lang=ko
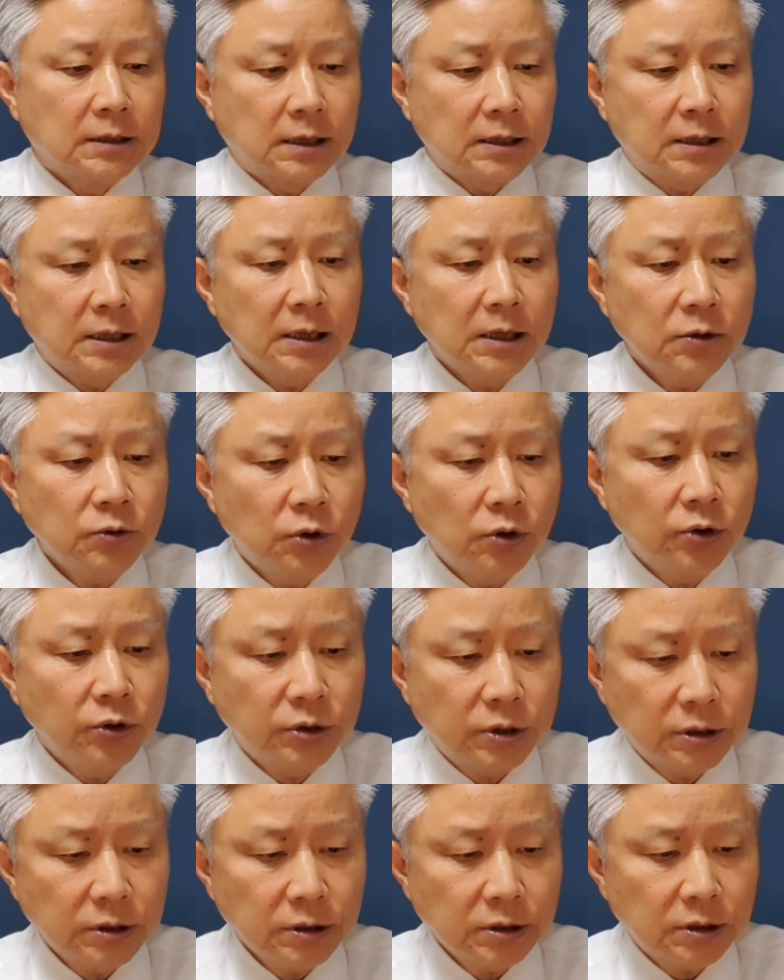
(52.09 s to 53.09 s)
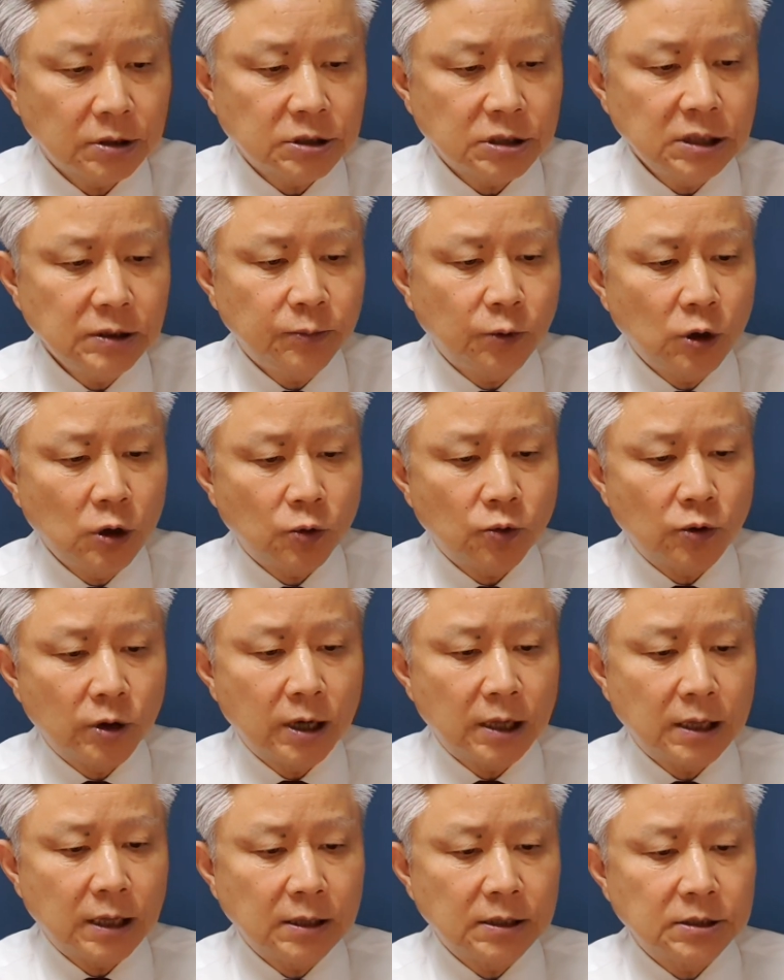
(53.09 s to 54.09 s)
태영호 의원은 15일
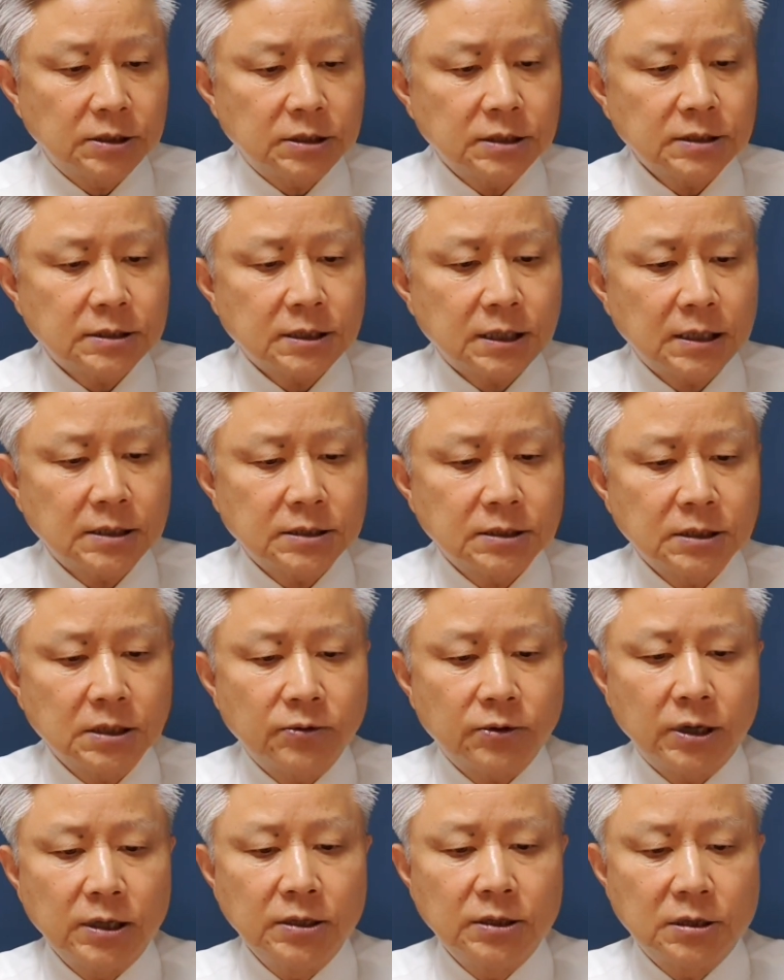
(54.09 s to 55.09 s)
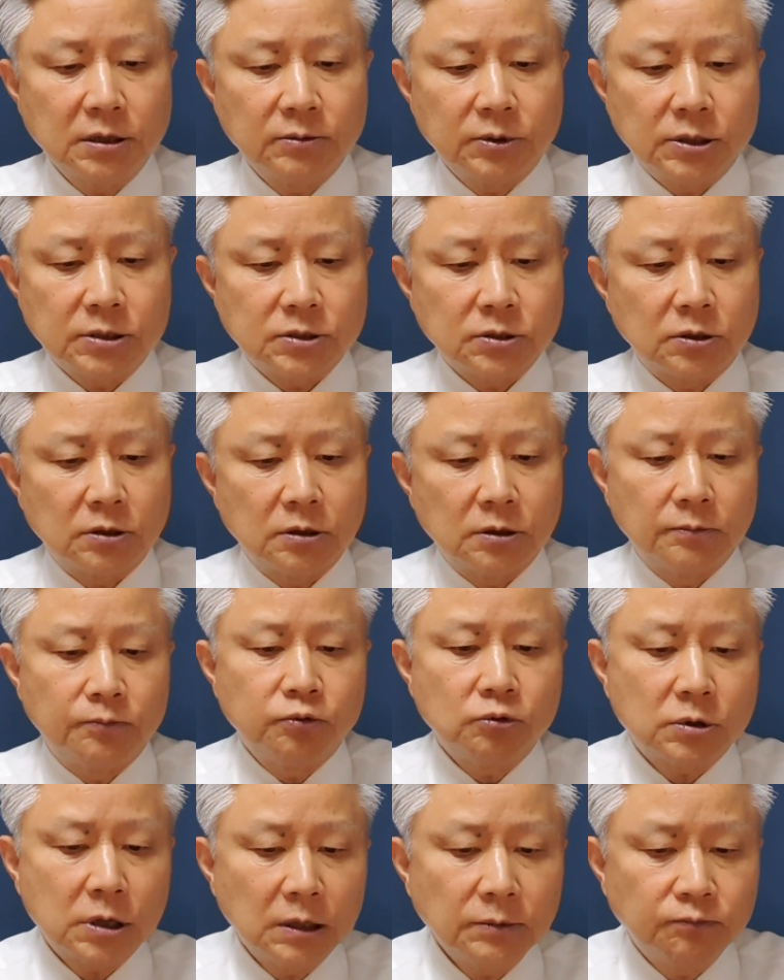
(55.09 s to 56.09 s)
공개된 시사저널과 인터뷰에서
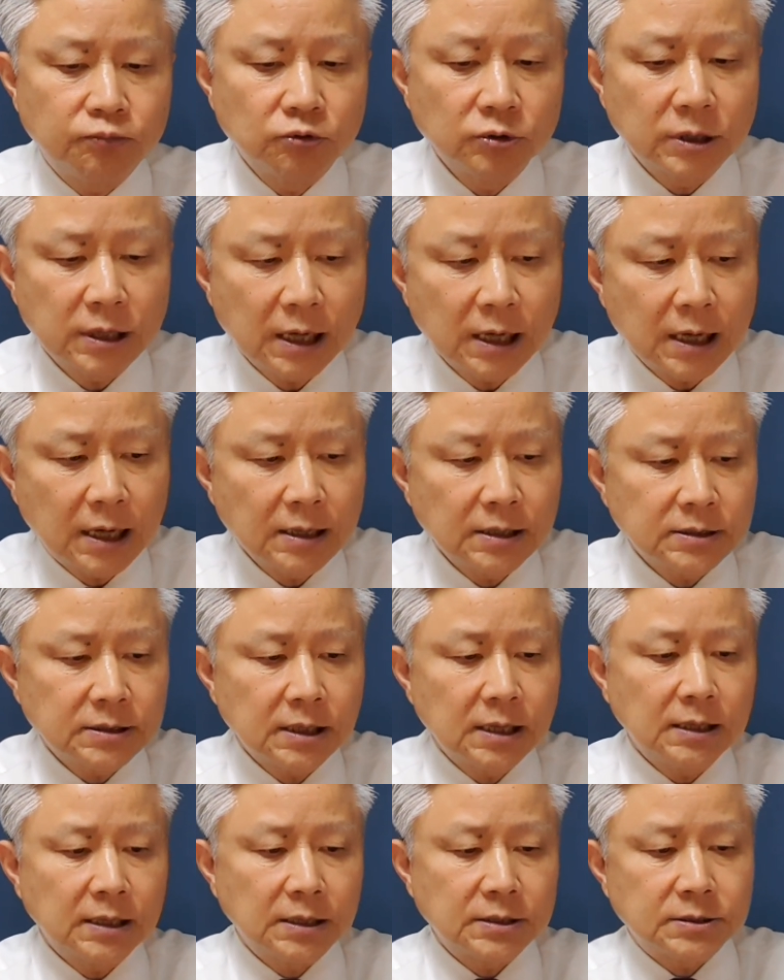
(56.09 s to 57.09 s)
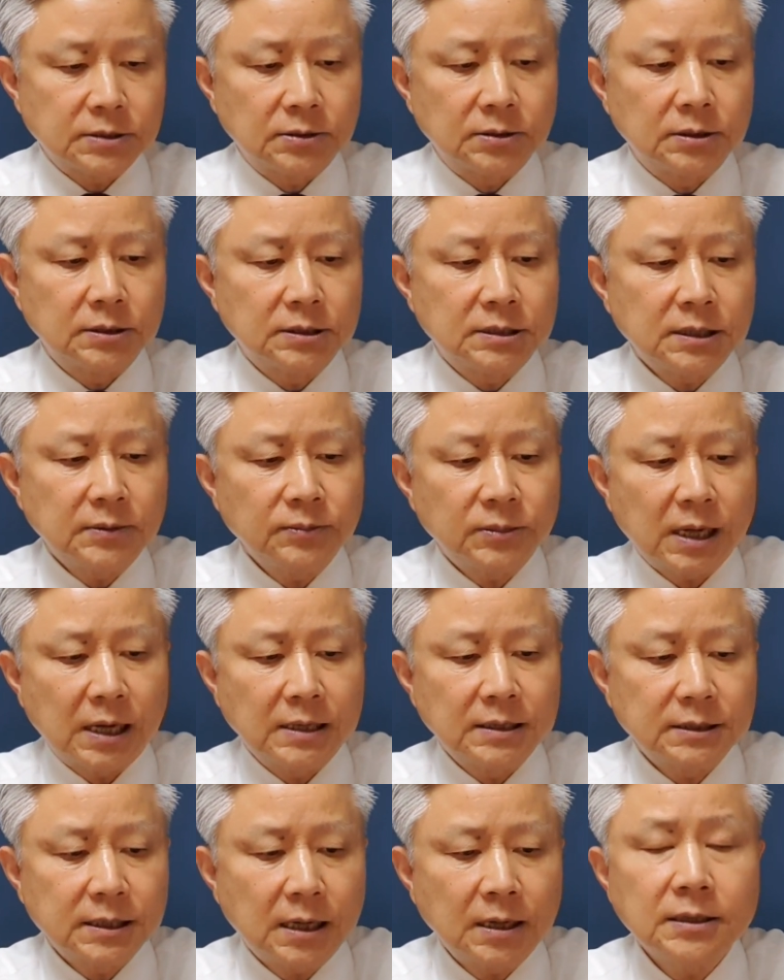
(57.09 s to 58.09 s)
북한 붕괴 가능성에 대해서 지금
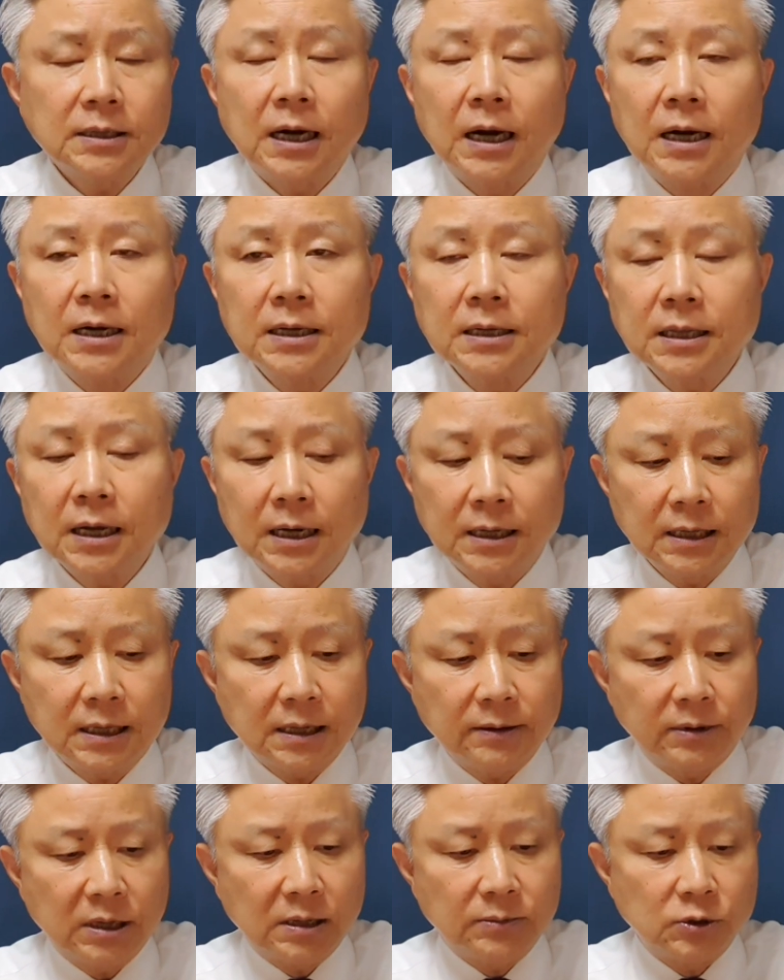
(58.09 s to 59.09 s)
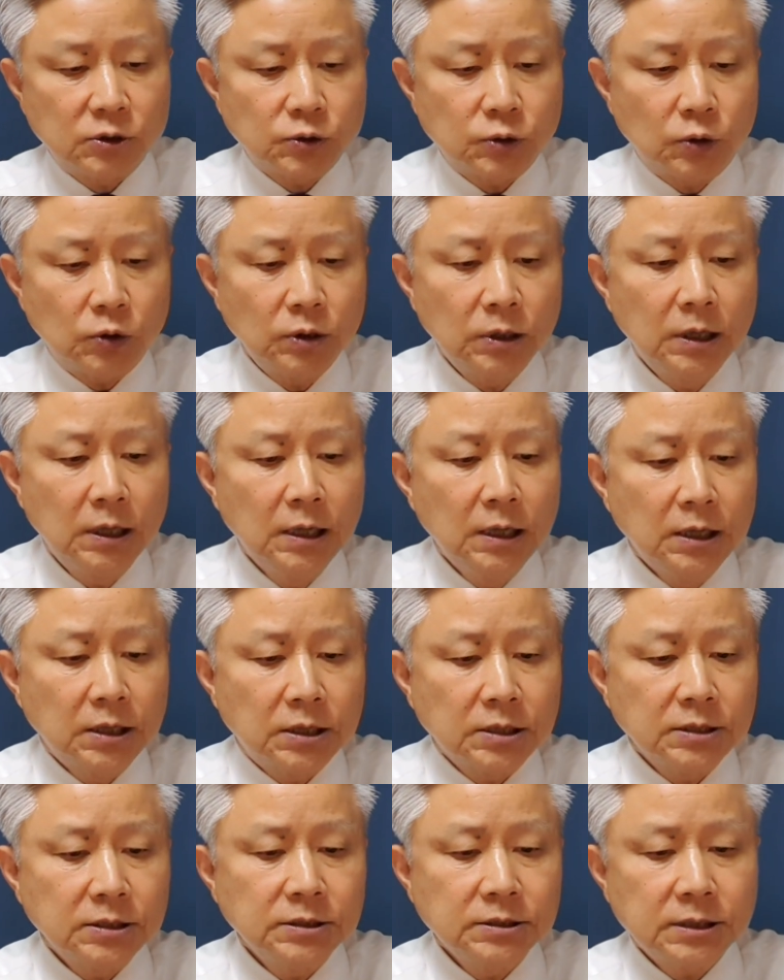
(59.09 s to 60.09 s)
당장은 아니다 이렇게 말하면서도
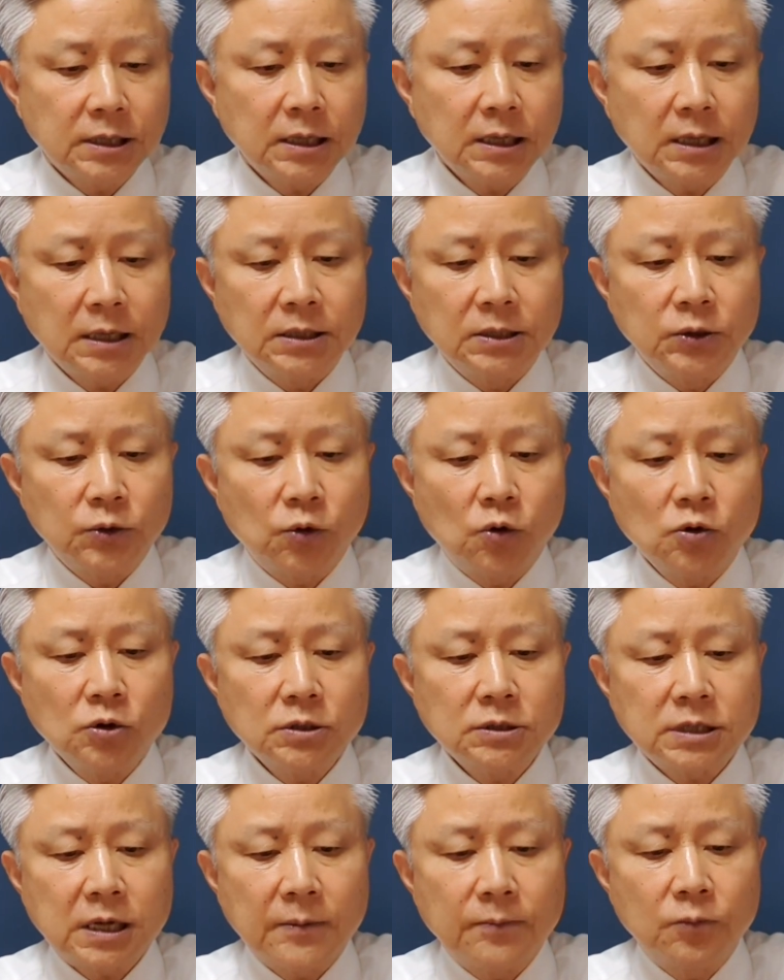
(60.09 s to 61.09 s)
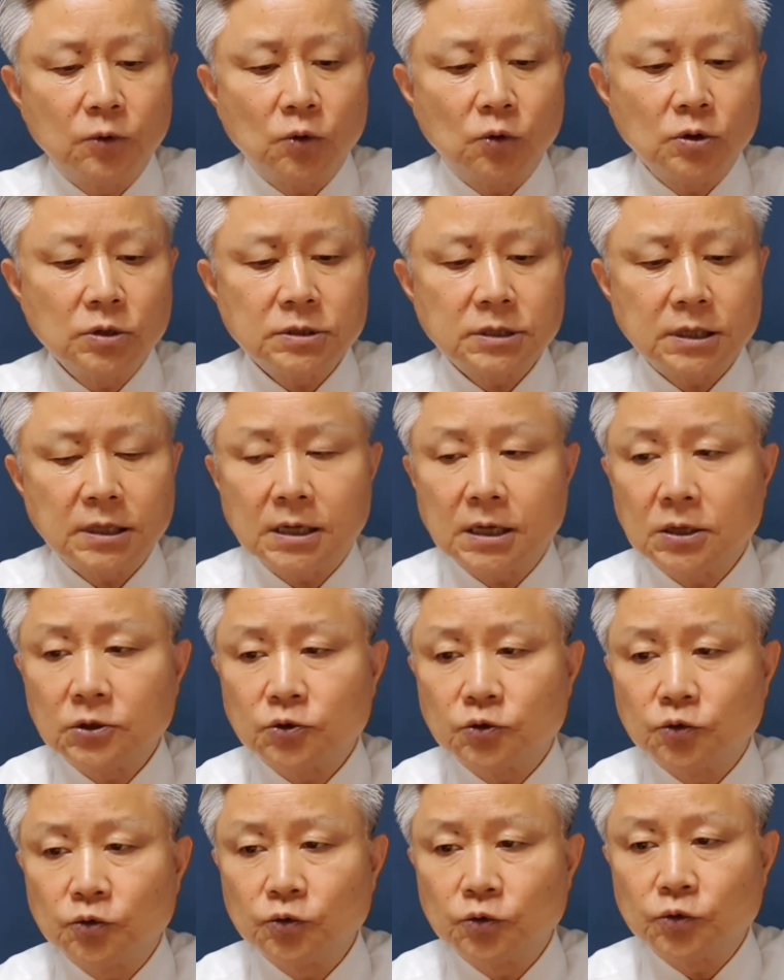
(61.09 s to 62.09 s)
현재 2030
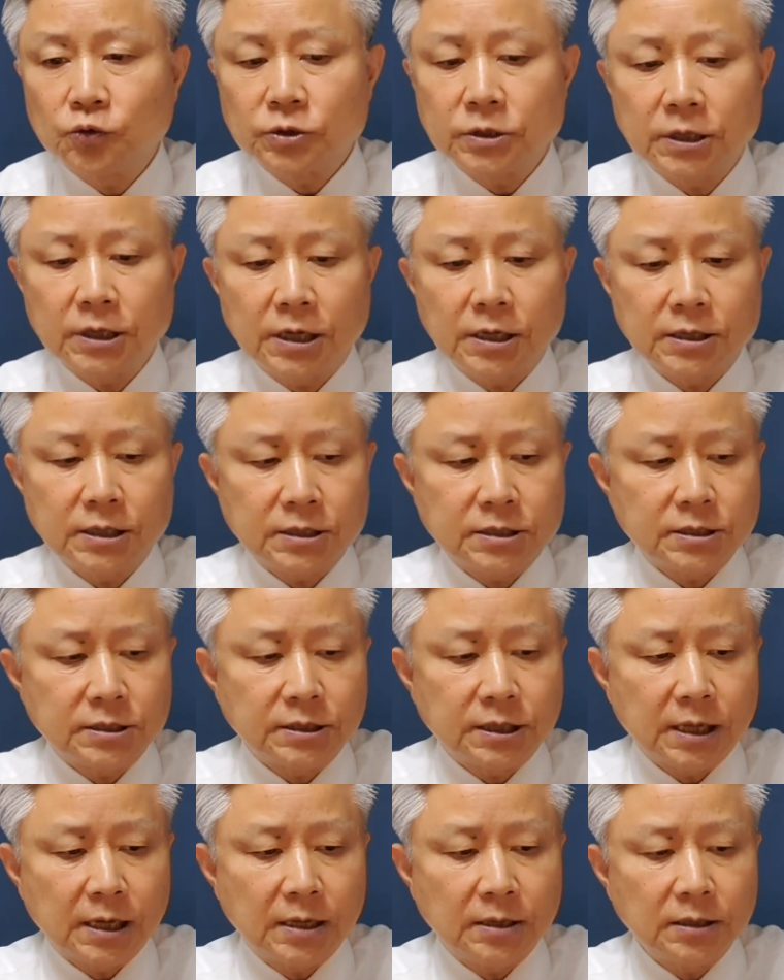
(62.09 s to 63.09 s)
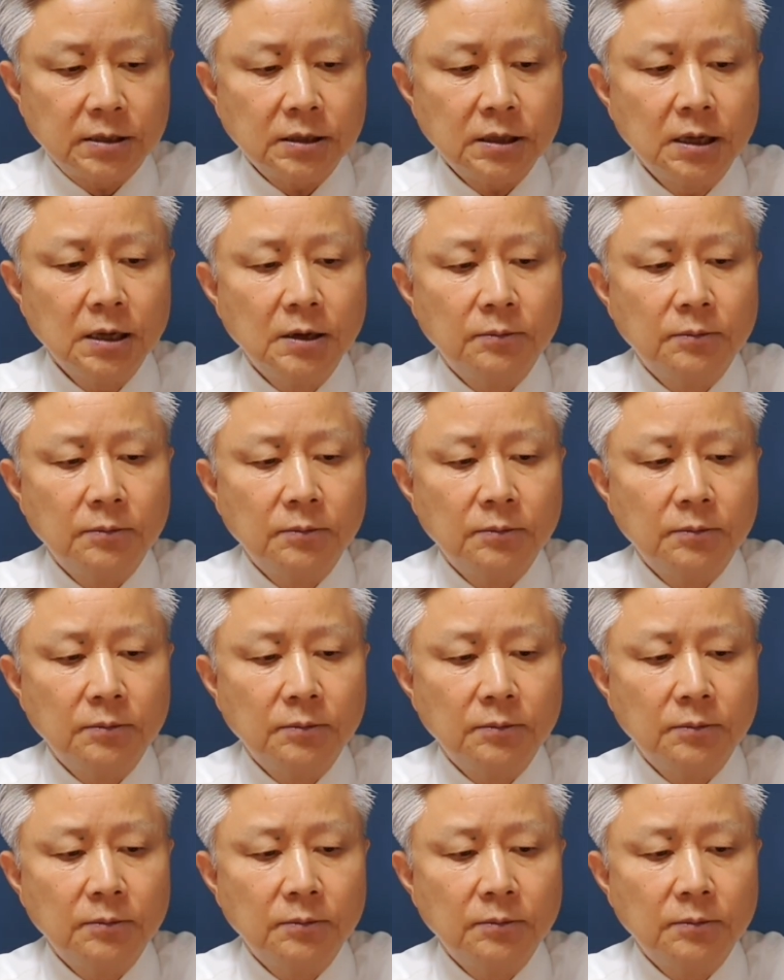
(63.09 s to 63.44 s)
세대가 중추 세력이 됐을 때에는